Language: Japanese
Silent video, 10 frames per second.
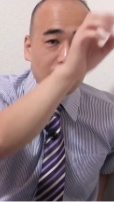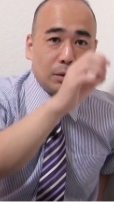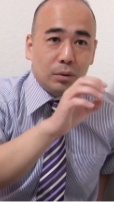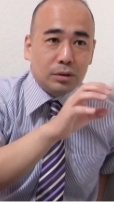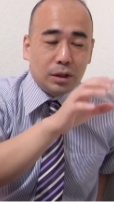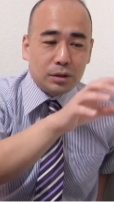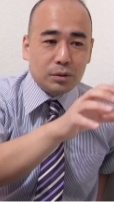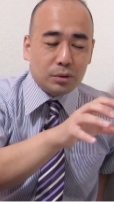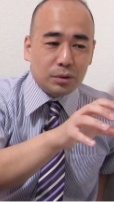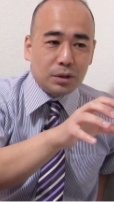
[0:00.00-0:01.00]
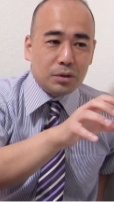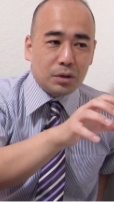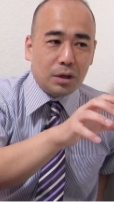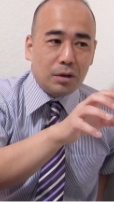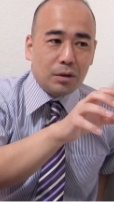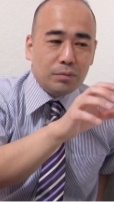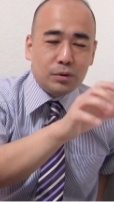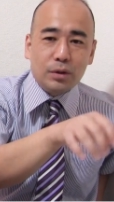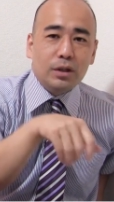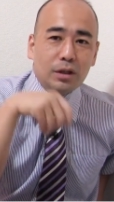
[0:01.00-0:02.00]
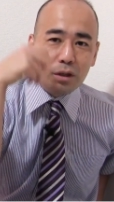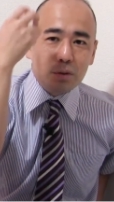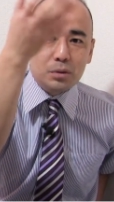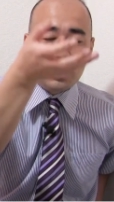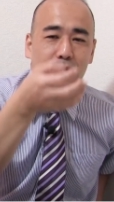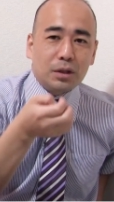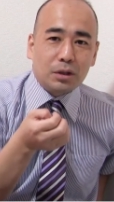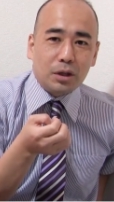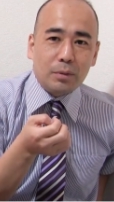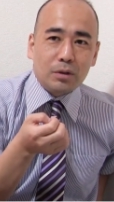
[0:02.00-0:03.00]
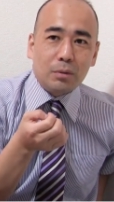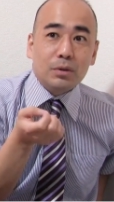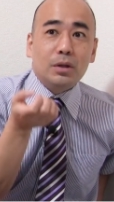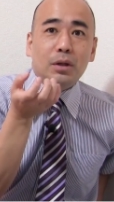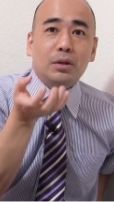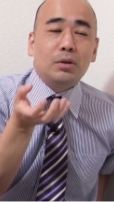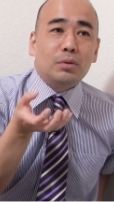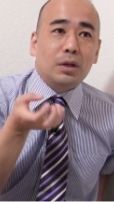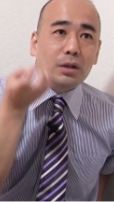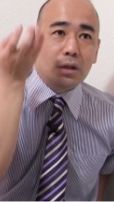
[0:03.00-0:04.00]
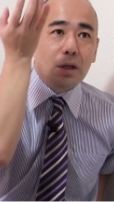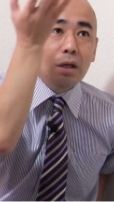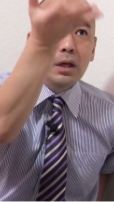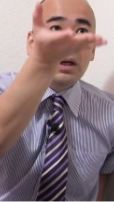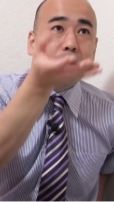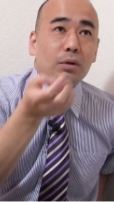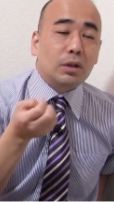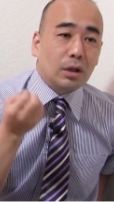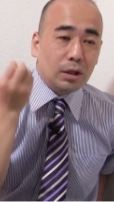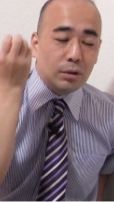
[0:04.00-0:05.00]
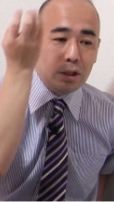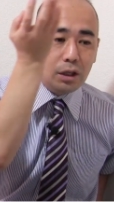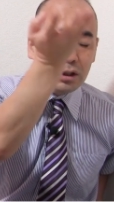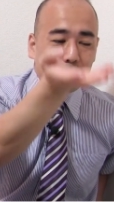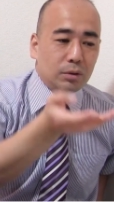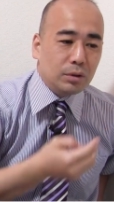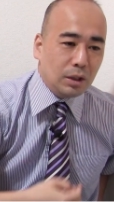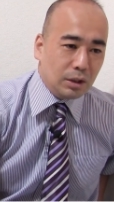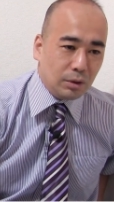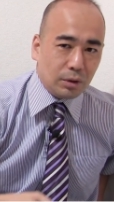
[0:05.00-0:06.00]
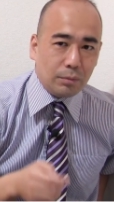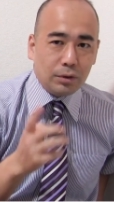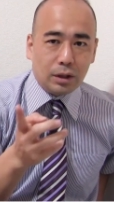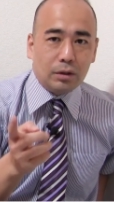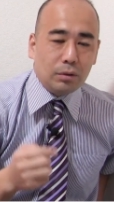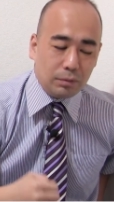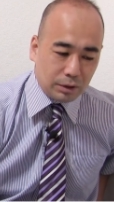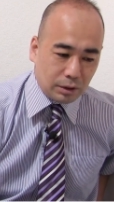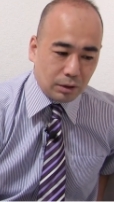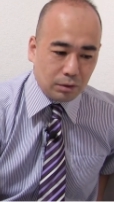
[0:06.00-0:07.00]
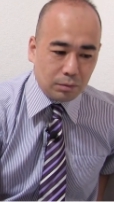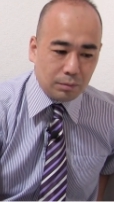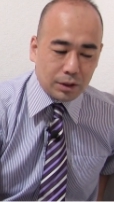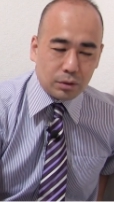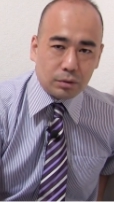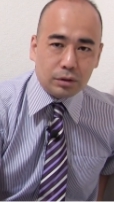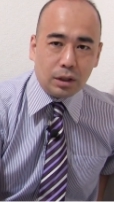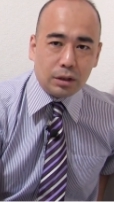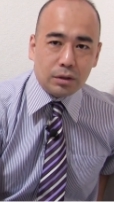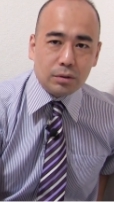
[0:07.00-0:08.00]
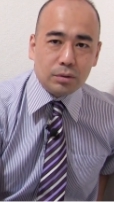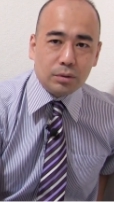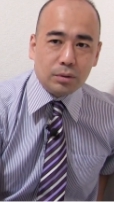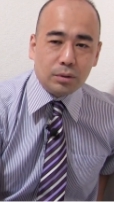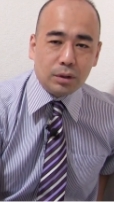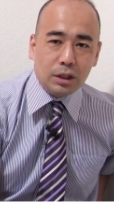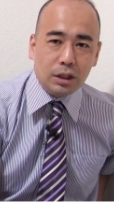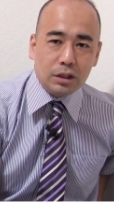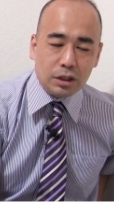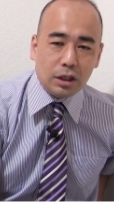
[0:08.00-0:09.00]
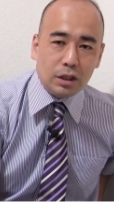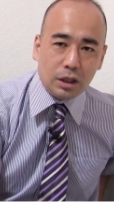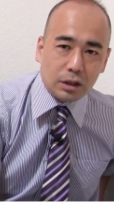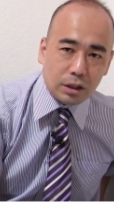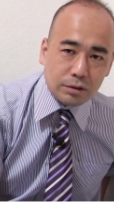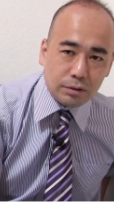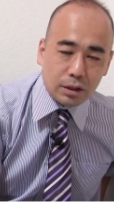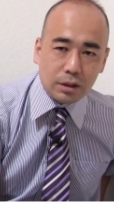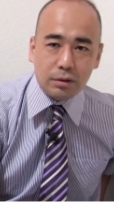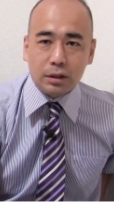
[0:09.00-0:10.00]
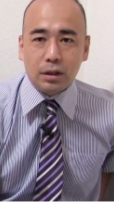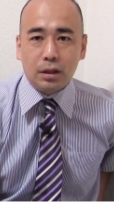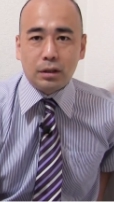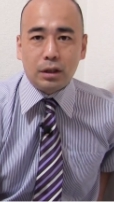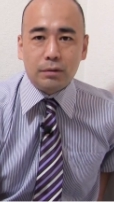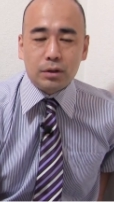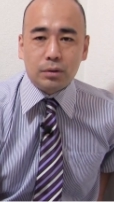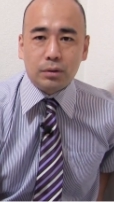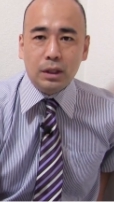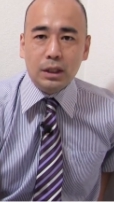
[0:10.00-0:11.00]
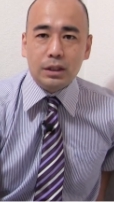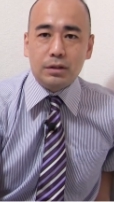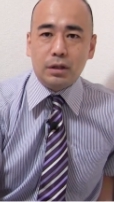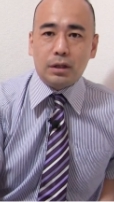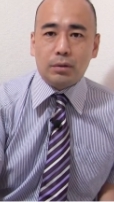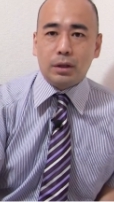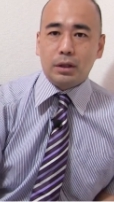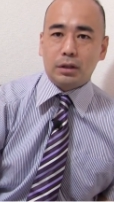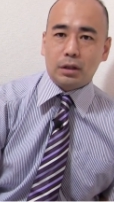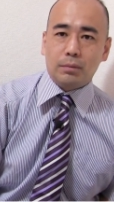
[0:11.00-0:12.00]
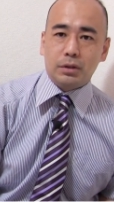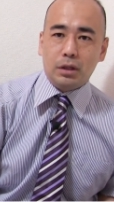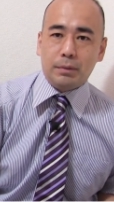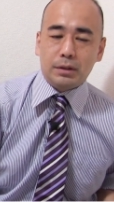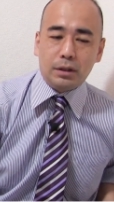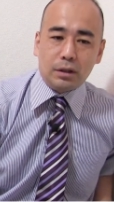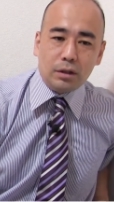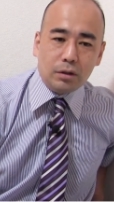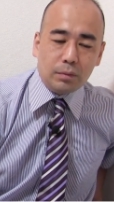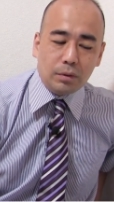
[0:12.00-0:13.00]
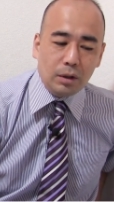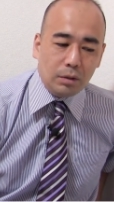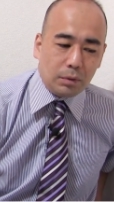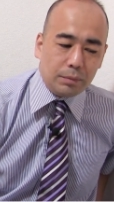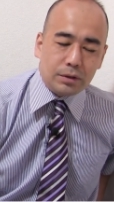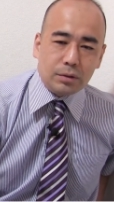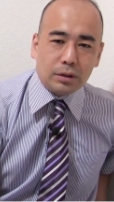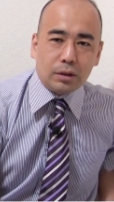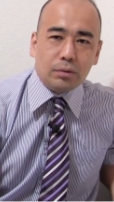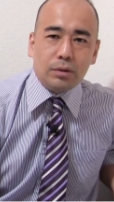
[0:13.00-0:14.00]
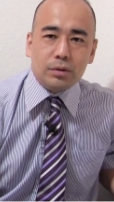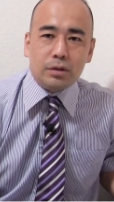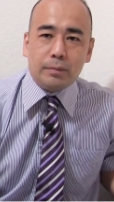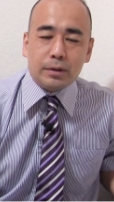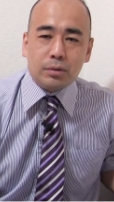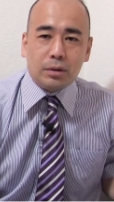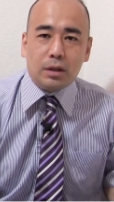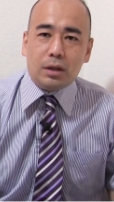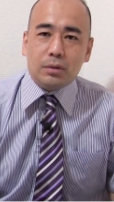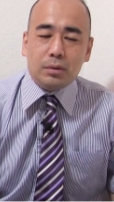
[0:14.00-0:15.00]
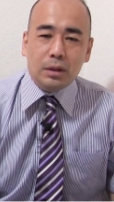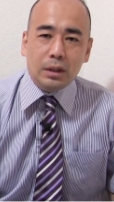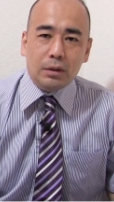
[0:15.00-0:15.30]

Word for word: あの草野球のその選手があのプロ入りできる可能性が高まるかもしれないとよくわかんないあの期待を抱いてるようなもんだと言いましたけれども、まあ、ちょっと草野球を真剣にやってくださる方々にはちょっと失礼な表現だったかもしれませんけれども、まあ、別の例えをしてみましょうか。あの